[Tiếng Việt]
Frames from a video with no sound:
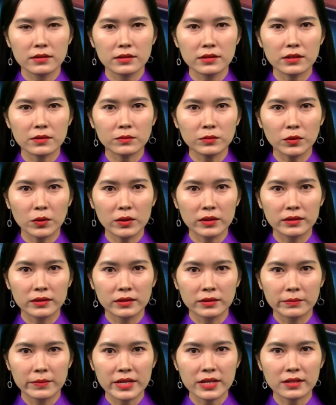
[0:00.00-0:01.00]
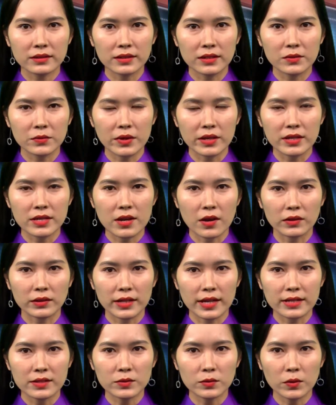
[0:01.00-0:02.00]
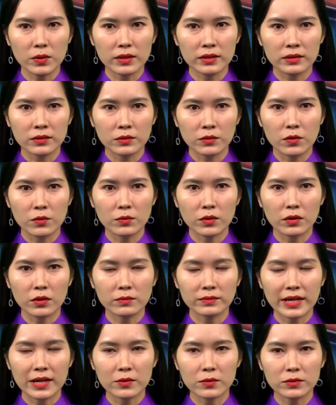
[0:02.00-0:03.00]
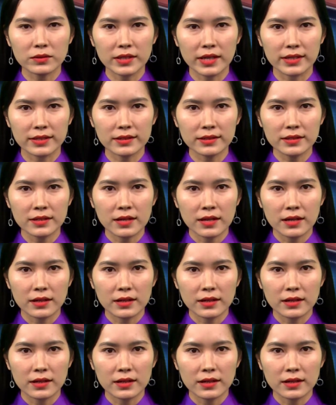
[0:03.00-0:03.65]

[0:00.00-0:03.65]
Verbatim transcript: Trong tuần, Bí thư tỉnh ủy Võ Thị Ánh Xuân cùng đoàn công tác của tỉnh